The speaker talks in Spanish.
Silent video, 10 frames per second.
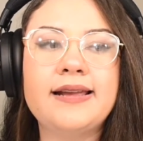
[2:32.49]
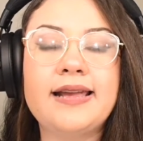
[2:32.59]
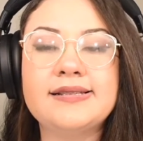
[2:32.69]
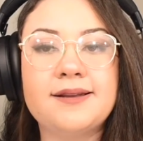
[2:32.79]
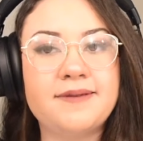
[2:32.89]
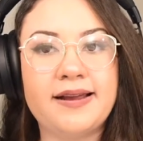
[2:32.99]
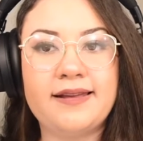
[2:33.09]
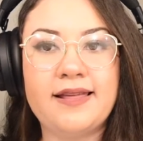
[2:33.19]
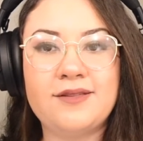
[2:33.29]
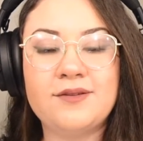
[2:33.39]
que se había
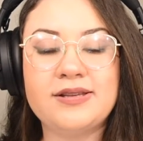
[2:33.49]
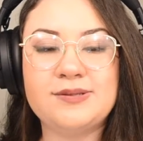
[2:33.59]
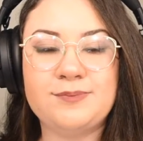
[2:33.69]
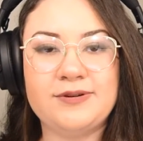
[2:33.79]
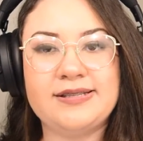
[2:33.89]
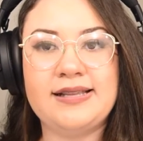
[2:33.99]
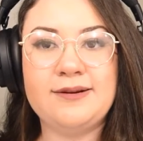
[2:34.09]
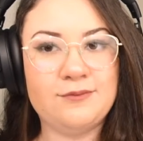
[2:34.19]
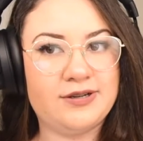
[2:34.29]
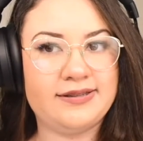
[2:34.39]
quedado después de
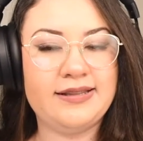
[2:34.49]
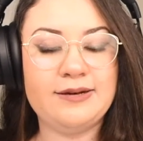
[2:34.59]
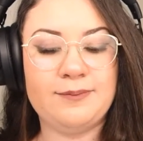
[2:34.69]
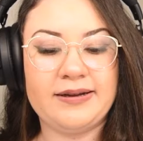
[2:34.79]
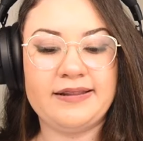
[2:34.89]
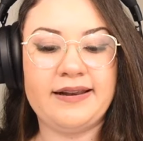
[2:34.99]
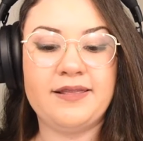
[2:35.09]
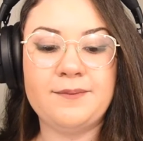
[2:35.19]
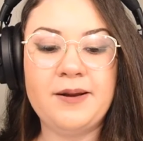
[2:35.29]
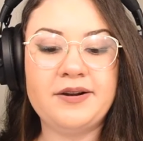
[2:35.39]
la muerte del
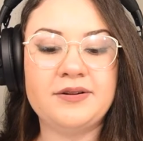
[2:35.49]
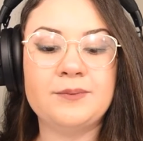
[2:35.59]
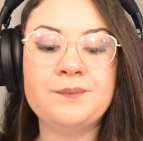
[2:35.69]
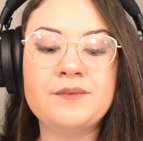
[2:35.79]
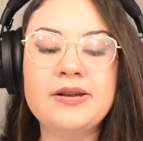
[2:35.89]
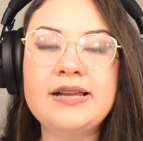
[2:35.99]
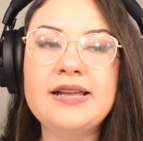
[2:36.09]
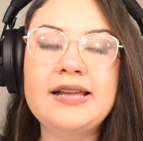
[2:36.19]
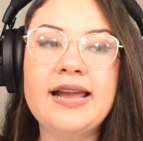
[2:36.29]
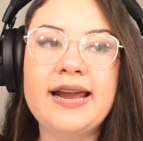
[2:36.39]
padre de Beryl.
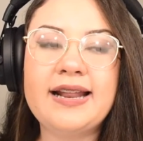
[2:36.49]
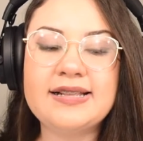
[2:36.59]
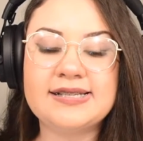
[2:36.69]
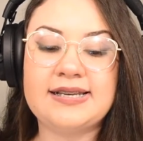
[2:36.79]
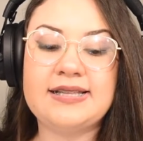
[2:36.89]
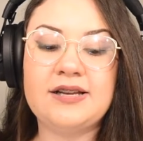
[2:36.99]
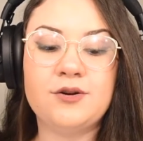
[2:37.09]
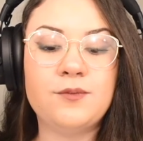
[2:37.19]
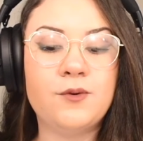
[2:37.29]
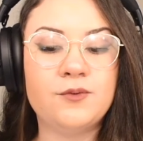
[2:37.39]
Era descrita
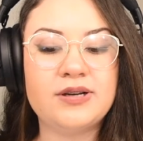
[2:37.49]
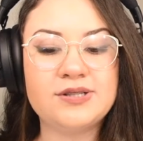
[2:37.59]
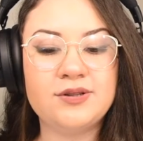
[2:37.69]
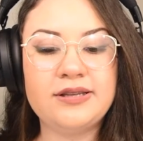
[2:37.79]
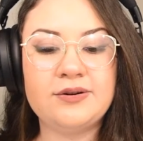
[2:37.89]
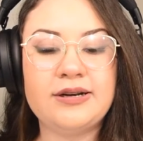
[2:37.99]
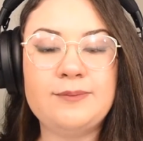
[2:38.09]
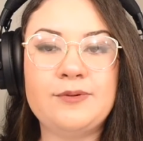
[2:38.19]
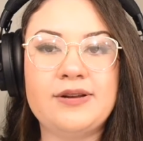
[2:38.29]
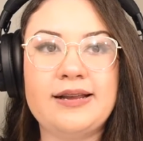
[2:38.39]
como una
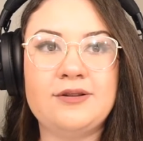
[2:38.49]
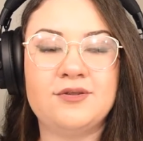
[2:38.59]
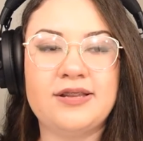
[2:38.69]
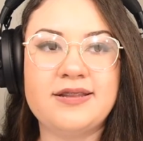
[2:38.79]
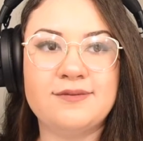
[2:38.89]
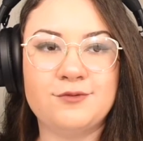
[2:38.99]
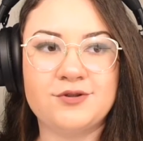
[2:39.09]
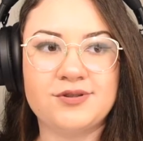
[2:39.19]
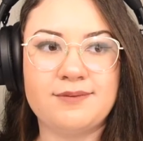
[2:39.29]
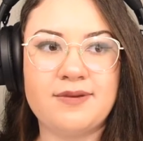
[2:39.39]
solterona porque no tenía
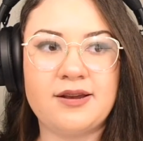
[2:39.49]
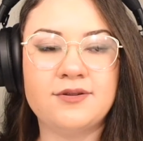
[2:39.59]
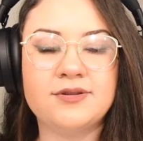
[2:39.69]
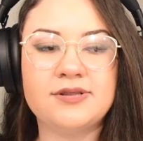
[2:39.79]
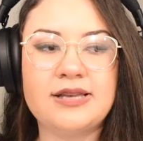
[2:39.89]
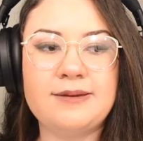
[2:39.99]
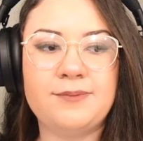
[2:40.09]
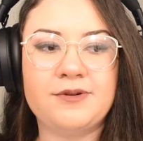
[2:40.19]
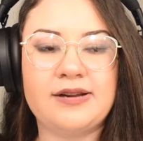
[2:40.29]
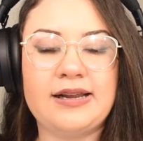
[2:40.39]
muchos amigos y
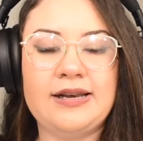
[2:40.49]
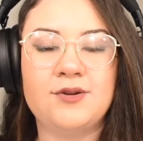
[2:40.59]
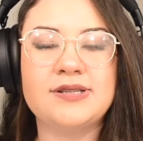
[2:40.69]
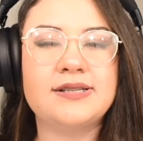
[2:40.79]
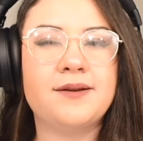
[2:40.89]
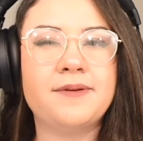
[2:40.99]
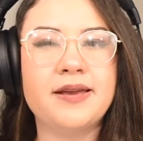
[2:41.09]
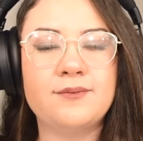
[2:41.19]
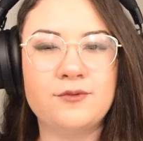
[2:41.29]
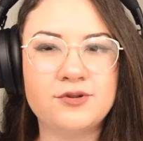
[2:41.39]
porque no se
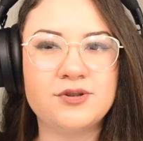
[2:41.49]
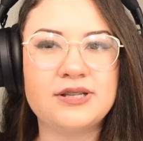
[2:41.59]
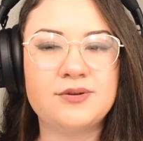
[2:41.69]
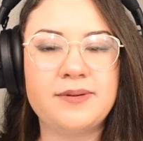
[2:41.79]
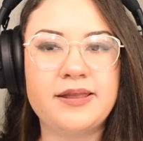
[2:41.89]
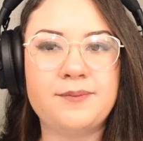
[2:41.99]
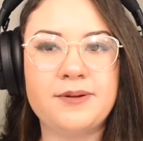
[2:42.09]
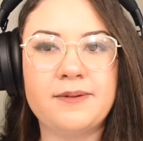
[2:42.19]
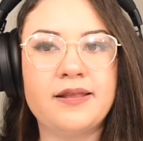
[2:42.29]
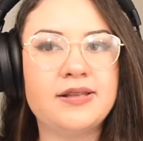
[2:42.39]
sabía mucho de su vida
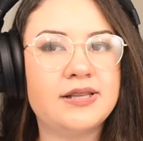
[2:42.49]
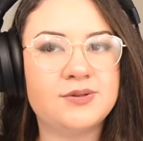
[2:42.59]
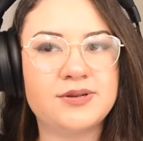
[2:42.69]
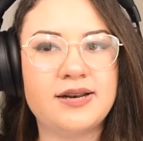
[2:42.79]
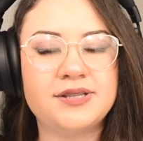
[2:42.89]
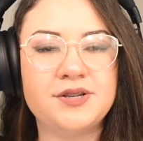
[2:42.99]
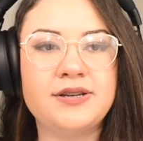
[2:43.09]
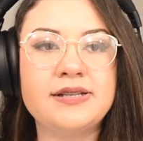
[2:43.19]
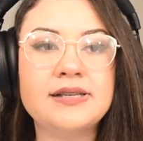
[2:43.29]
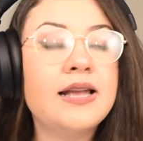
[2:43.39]
privada y de sus
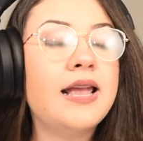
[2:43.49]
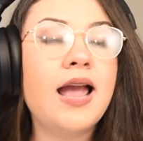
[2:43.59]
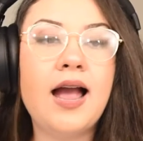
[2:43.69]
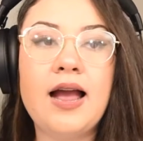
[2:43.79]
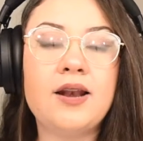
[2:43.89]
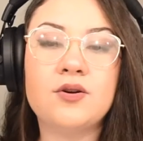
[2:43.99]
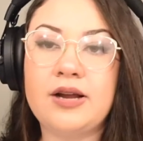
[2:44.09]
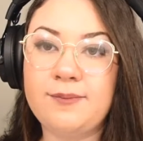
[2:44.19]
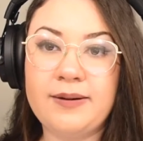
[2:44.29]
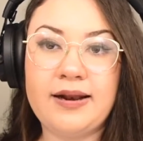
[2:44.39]
relaciones,
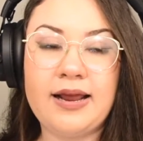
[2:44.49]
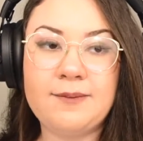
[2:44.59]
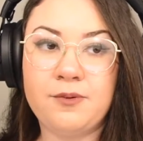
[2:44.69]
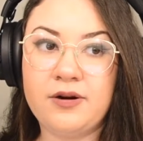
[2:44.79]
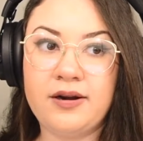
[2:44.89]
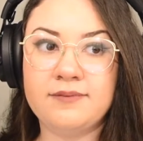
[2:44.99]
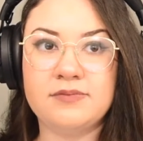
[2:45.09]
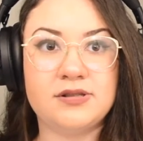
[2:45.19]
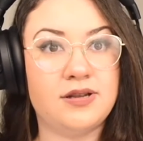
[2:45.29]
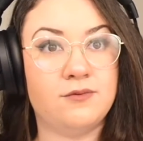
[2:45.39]
algo que para la
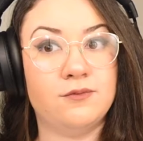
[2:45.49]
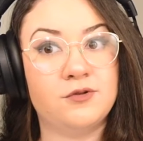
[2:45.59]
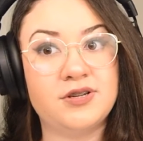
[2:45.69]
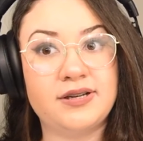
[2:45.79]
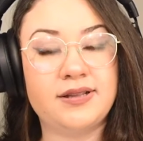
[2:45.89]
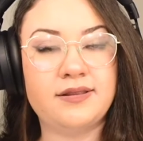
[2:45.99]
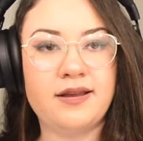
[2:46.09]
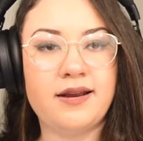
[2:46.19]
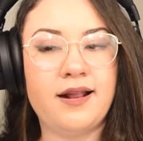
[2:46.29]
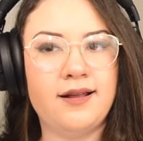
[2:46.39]
época, según mucha
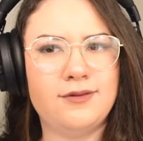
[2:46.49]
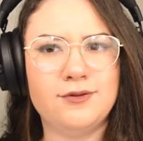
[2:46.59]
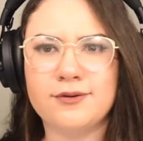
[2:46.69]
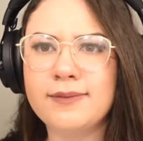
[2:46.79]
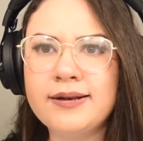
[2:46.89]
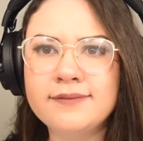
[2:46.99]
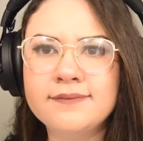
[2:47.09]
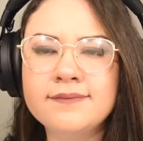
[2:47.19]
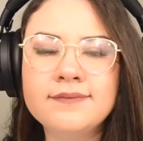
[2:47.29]
gente, era normal